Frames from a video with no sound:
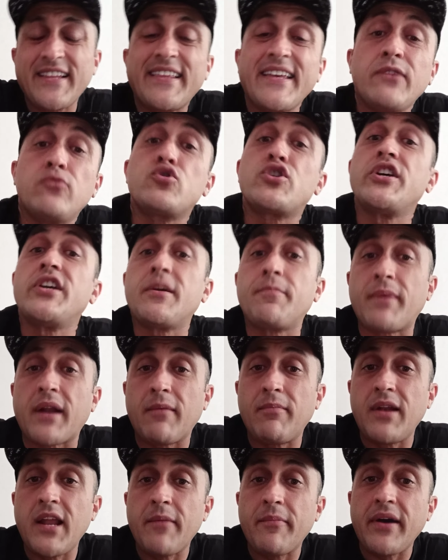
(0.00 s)
Это и уже их
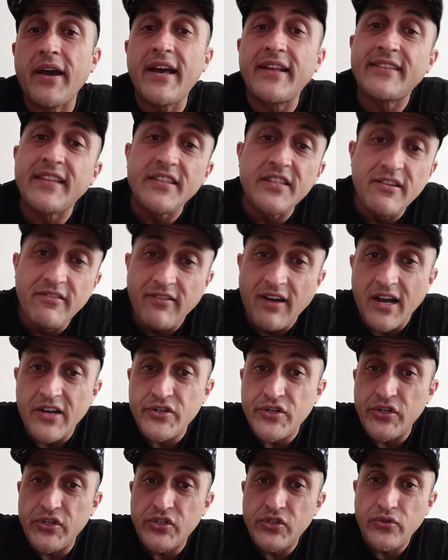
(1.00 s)
проблема. Это не
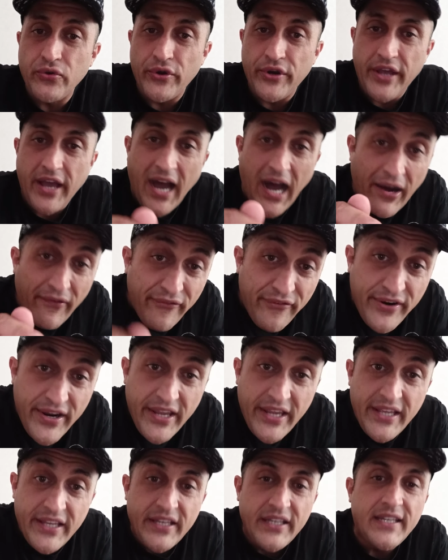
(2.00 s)
ваша история. А
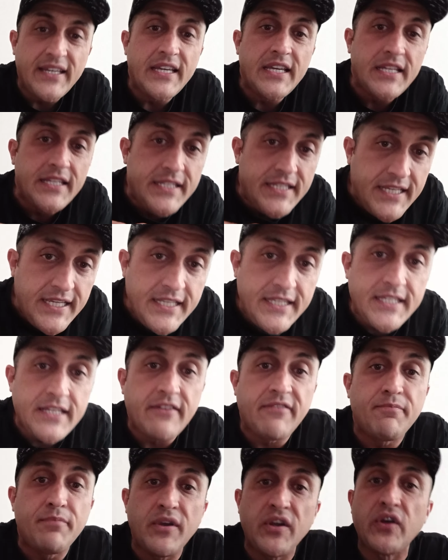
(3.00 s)
вы
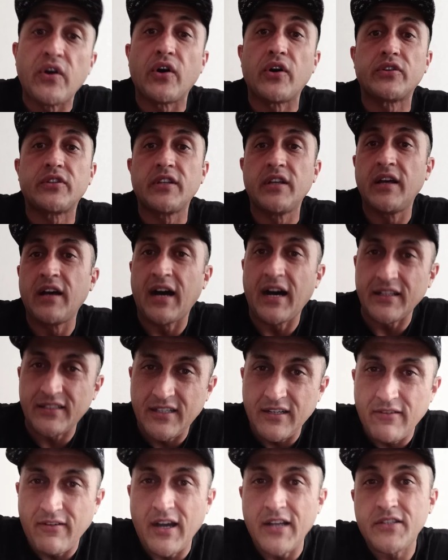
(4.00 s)
идите вперед.
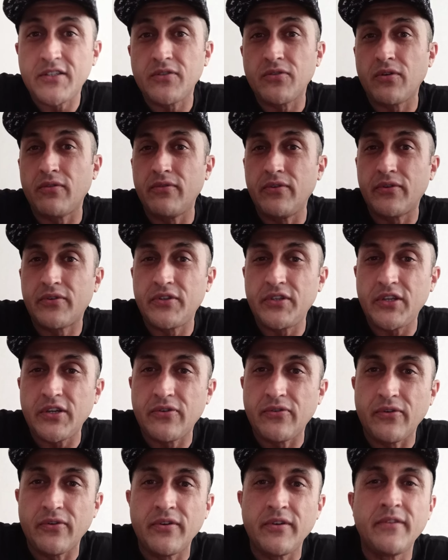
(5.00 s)
Открывайте новую
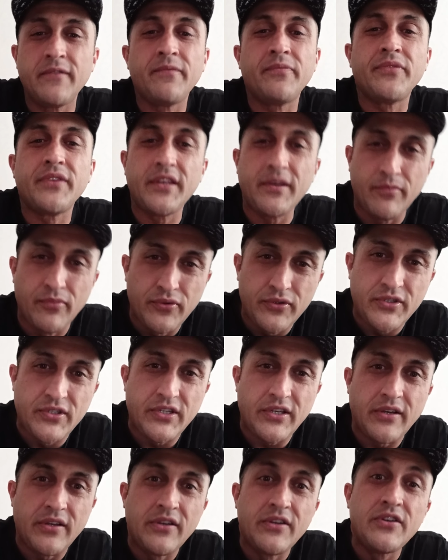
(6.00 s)
книгу, и
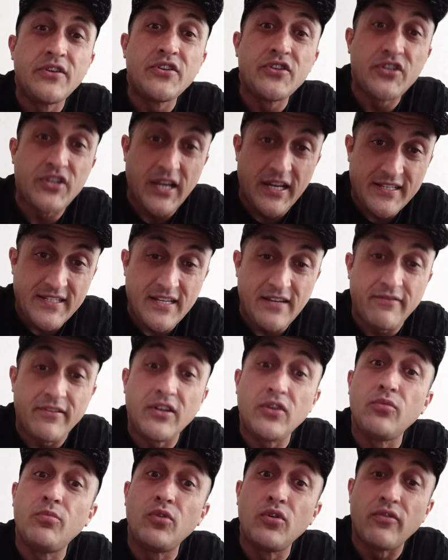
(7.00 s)
будьте счастливы.
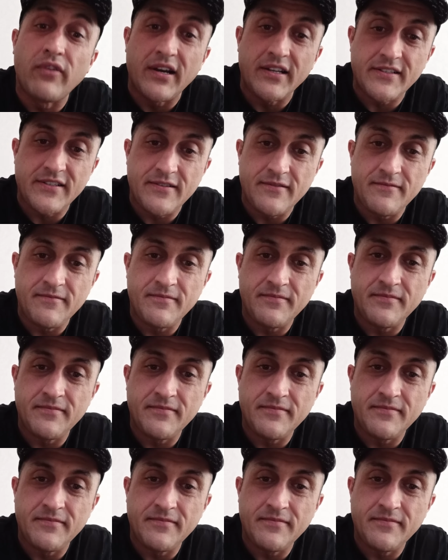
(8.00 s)
Люблю вас.